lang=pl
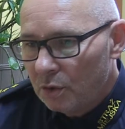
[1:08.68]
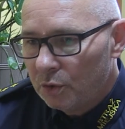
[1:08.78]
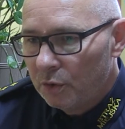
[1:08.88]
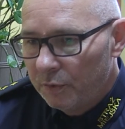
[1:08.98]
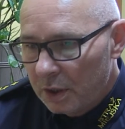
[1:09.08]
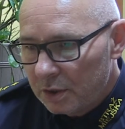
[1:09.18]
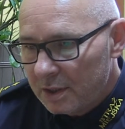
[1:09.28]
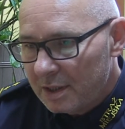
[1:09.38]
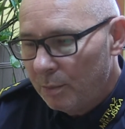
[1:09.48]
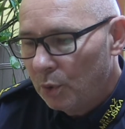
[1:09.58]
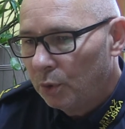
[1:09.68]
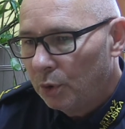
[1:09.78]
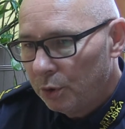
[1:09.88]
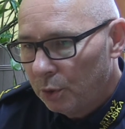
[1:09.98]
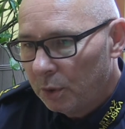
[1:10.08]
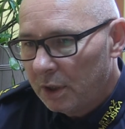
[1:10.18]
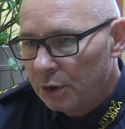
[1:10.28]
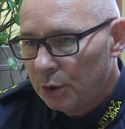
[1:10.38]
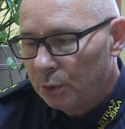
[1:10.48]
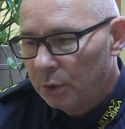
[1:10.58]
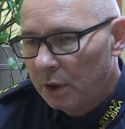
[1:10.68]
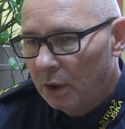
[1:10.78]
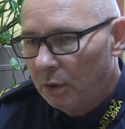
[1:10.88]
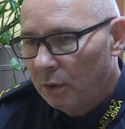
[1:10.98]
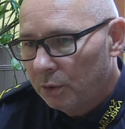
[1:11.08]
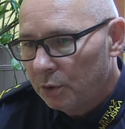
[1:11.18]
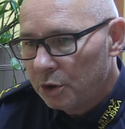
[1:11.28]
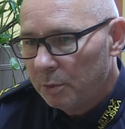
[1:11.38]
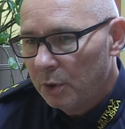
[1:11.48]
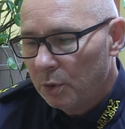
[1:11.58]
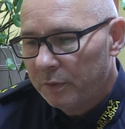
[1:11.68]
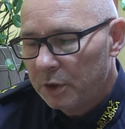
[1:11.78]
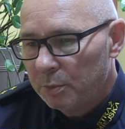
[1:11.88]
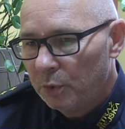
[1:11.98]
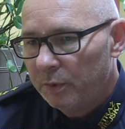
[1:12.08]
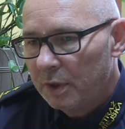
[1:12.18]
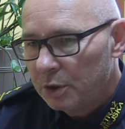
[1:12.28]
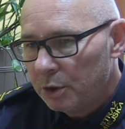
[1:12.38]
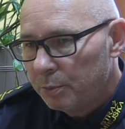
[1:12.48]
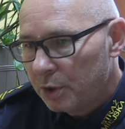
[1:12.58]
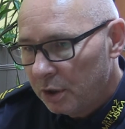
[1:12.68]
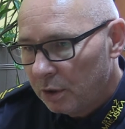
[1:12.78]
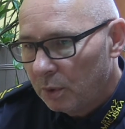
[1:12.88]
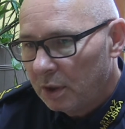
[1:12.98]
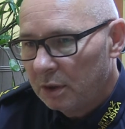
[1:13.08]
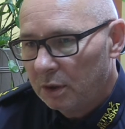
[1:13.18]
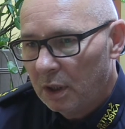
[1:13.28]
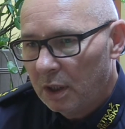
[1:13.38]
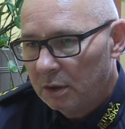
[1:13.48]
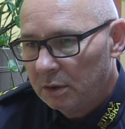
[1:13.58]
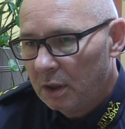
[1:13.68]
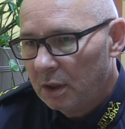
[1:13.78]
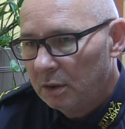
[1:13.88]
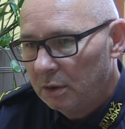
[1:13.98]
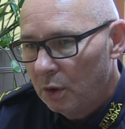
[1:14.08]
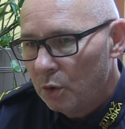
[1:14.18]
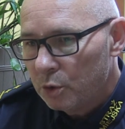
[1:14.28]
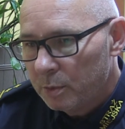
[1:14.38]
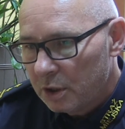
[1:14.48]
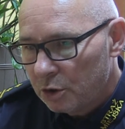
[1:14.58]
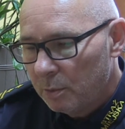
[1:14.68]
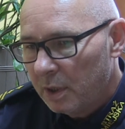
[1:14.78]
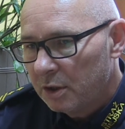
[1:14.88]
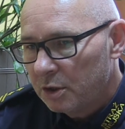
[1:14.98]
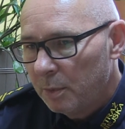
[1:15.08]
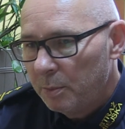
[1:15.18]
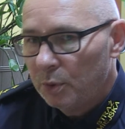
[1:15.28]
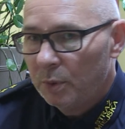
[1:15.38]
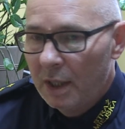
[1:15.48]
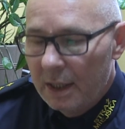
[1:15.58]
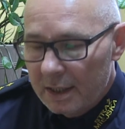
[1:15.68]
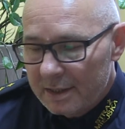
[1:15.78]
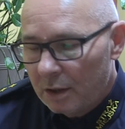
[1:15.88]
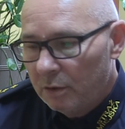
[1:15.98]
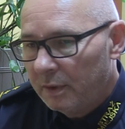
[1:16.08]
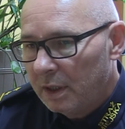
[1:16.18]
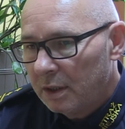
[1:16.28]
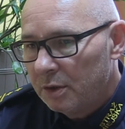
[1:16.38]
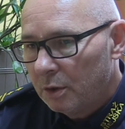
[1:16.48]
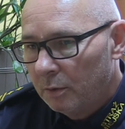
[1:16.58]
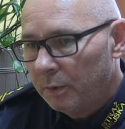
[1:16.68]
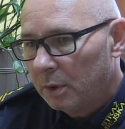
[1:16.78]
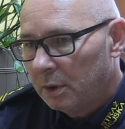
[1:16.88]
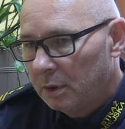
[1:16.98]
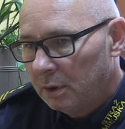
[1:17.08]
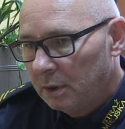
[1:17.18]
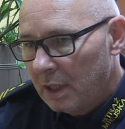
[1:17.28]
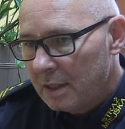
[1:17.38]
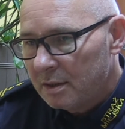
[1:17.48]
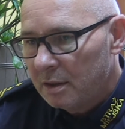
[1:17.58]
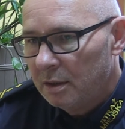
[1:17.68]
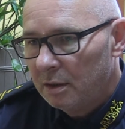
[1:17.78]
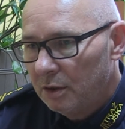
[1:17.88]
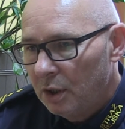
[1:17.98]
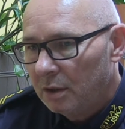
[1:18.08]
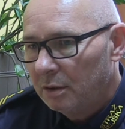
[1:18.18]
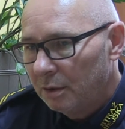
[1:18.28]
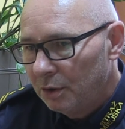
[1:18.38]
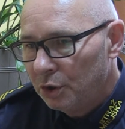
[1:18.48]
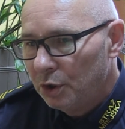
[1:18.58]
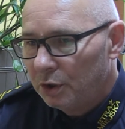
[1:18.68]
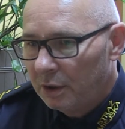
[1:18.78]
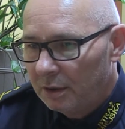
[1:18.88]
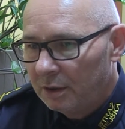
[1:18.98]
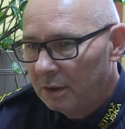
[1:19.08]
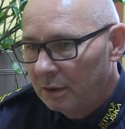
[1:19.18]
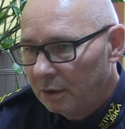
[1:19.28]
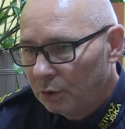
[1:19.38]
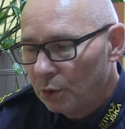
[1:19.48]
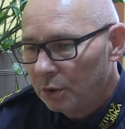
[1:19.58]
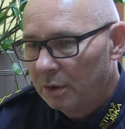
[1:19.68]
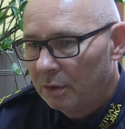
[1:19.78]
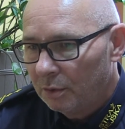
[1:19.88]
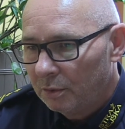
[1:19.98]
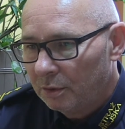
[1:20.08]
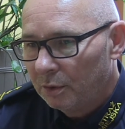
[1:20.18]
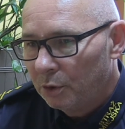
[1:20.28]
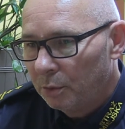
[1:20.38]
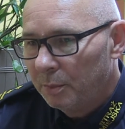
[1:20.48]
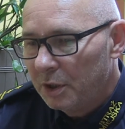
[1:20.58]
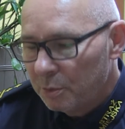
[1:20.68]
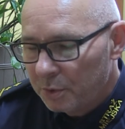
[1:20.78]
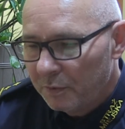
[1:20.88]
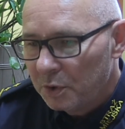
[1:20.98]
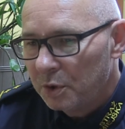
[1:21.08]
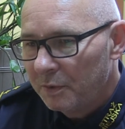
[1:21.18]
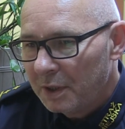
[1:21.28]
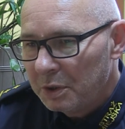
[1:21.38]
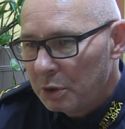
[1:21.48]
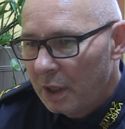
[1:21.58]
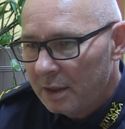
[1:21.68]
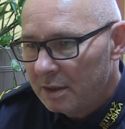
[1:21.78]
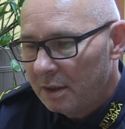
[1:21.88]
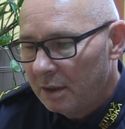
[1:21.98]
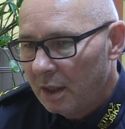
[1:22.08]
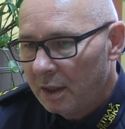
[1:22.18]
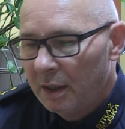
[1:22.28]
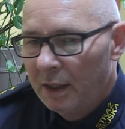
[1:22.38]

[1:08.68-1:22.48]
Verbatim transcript: to większy samochód, chodziło także tutaj o, o to, żeby również był większy przedział dla, tych, dla, dla y, osób zatrzymanych, żeby był zachowany jakiś komfort y, jazdy, nie ściśnięty ktoś, kto, kto będzie przewożony w jakiejś klatce, no ale